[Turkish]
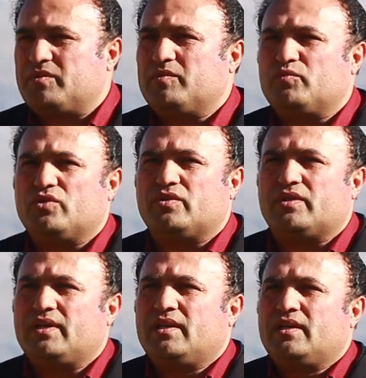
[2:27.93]
Şimdi
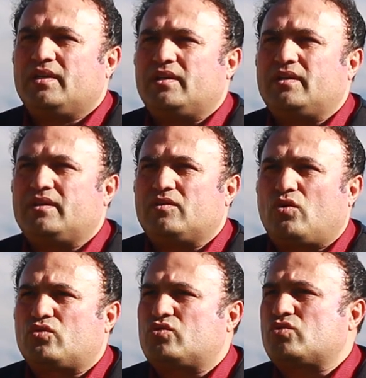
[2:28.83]
bunun
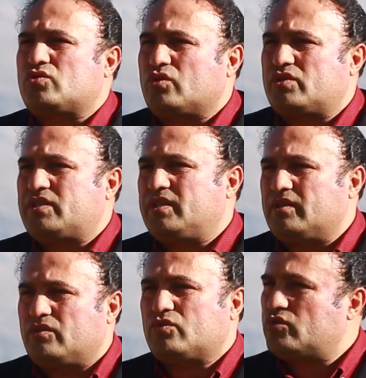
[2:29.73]
30-32 e,
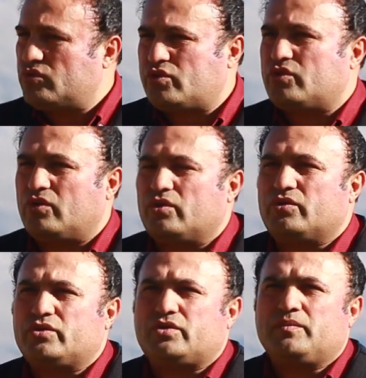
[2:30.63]
yıl, 33 yıl
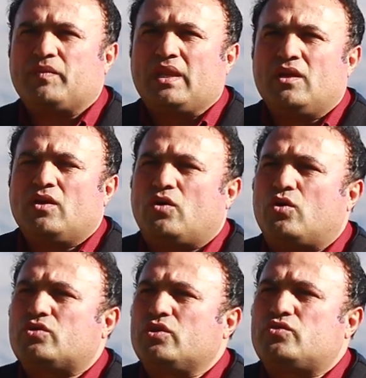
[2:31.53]
oluyor.
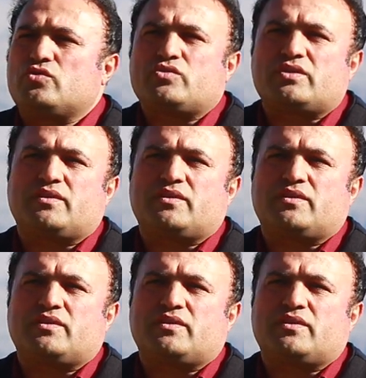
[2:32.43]
Orta 3.